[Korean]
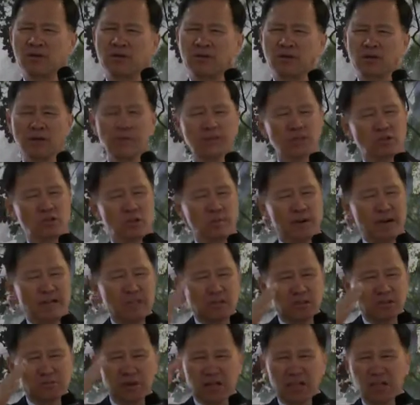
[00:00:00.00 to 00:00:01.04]
그러면서
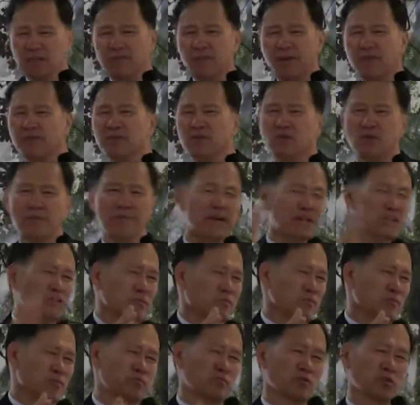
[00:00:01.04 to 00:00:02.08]
말씀 말씀하면서
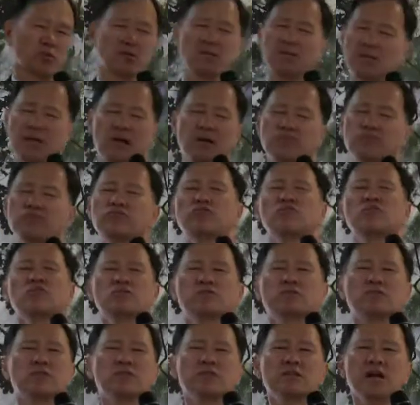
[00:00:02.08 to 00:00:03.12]
말씀이 없어. 그게 무슨
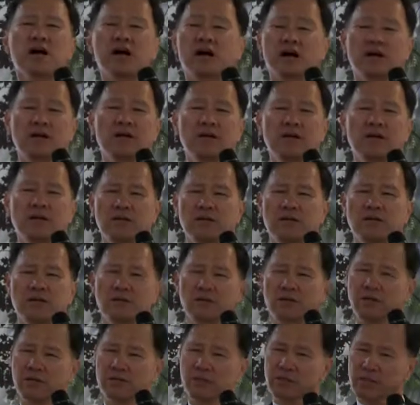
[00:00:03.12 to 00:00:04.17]
뜻이냐?
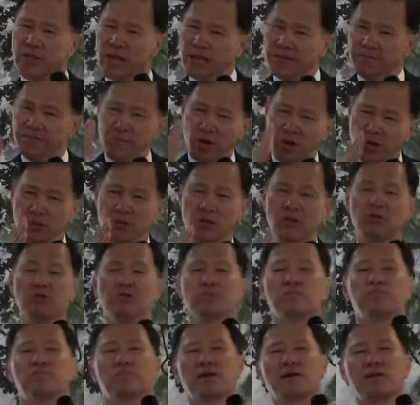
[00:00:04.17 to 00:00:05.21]

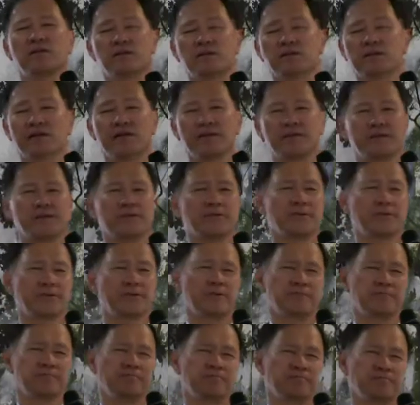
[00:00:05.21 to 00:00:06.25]
생명력이 없다는 얘기요.
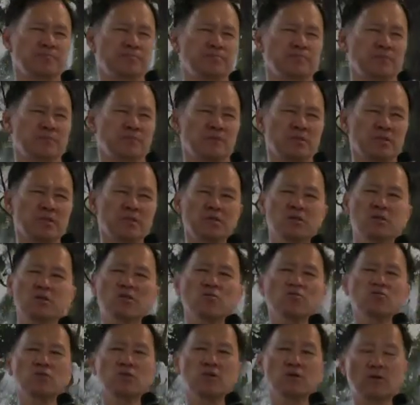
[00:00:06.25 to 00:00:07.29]

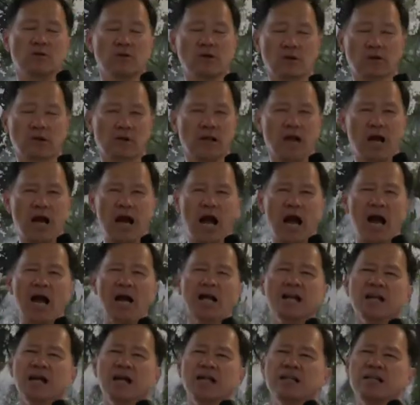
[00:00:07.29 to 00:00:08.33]
그러고서
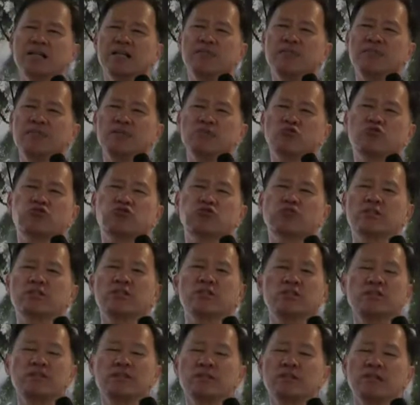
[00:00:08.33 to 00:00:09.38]
하나님이
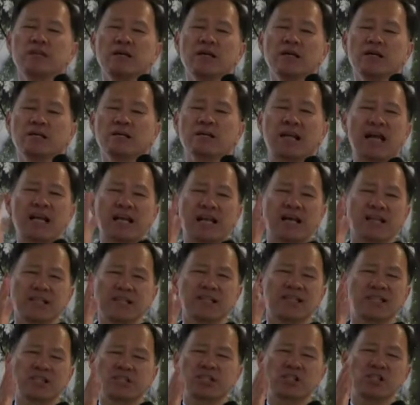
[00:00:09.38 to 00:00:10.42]
주신
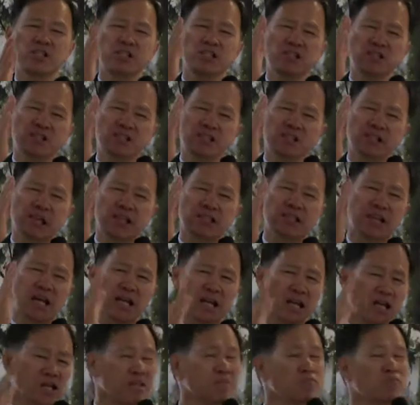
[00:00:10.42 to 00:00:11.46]
사랑이 진짜
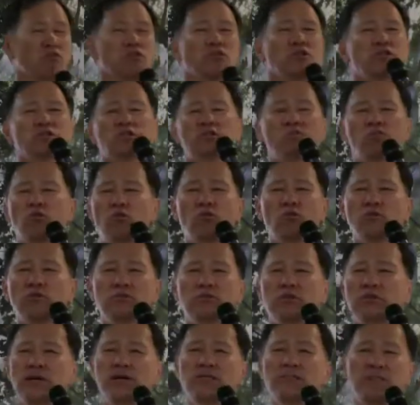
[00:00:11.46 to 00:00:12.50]
사랑이 뭔지를
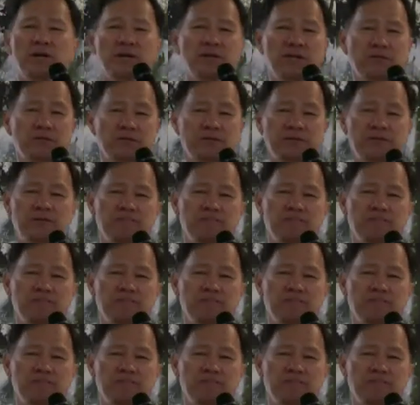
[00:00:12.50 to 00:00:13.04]
모른다 이 말이야.